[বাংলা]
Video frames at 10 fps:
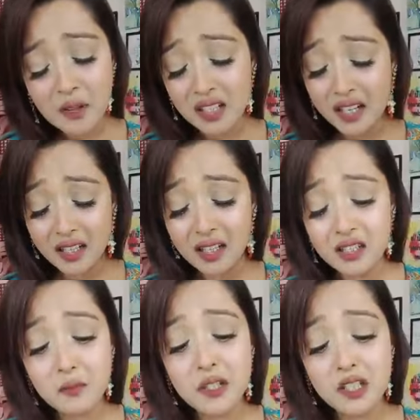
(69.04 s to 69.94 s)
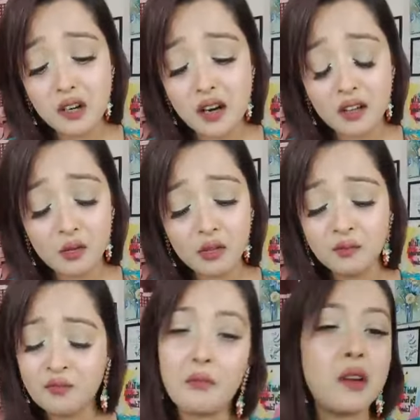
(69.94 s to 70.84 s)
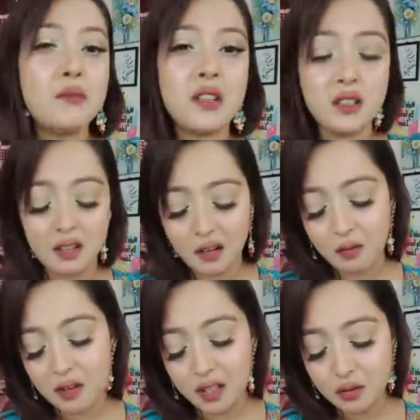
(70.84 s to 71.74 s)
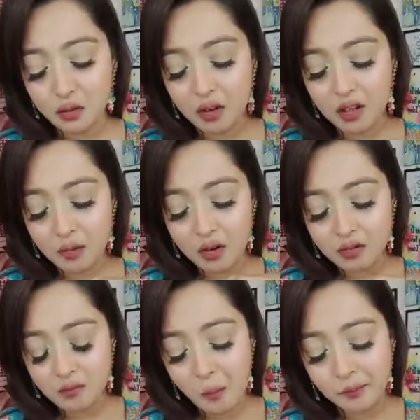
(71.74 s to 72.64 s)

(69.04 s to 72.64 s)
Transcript: বাট আই হেট বিটিয়াল আঙ্গুর বাট মিষ্টি আঙ্গুরগুলো কিছু করার নেই বলেন